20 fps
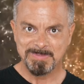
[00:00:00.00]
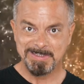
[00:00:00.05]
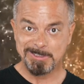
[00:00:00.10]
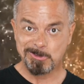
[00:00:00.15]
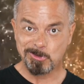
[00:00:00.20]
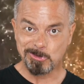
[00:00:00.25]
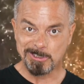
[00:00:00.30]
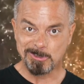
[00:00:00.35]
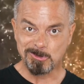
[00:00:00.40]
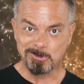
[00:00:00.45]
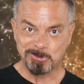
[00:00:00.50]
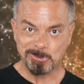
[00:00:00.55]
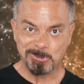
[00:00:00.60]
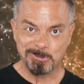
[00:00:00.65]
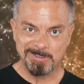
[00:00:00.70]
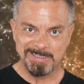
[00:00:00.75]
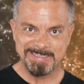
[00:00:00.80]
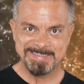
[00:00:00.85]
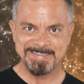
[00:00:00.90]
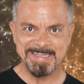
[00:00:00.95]
Y con el
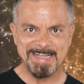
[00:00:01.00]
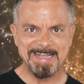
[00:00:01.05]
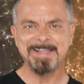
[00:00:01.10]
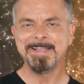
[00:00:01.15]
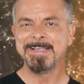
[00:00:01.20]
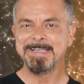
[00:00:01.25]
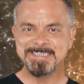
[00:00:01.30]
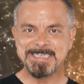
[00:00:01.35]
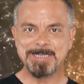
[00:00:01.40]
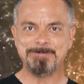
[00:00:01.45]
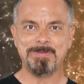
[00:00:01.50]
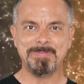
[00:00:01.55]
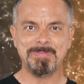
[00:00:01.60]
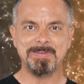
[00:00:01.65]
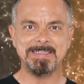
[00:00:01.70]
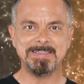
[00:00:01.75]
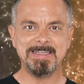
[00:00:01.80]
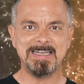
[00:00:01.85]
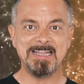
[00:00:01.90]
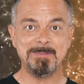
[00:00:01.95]
control de esta se
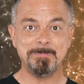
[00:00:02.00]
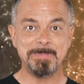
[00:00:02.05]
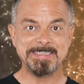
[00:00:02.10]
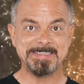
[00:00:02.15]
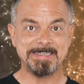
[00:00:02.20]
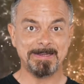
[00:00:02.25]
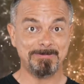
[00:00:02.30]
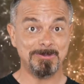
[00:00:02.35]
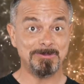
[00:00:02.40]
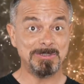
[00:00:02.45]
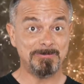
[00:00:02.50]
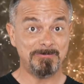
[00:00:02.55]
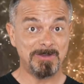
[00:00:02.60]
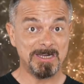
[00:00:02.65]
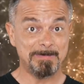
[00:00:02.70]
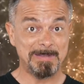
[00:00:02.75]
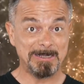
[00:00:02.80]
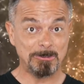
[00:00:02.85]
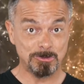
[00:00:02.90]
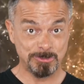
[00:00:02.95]
facilita la administración de
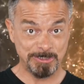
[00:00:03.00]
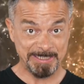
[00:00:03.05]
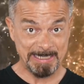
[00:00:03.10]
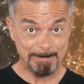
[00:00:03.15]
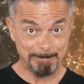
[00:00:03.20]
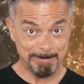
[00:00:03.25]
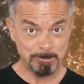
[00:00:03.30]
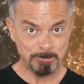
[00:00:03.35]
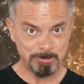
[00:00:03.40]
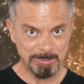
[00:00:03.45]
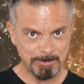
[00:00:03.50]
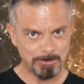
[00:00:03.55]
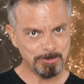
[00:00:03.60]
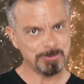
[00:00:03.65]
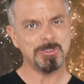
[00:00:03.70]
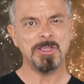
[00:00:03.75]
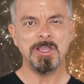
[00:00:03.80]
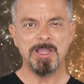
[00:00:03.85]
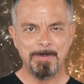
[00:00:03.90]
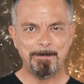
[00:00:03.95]
fármacos
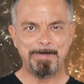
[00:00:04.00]
terapéuticos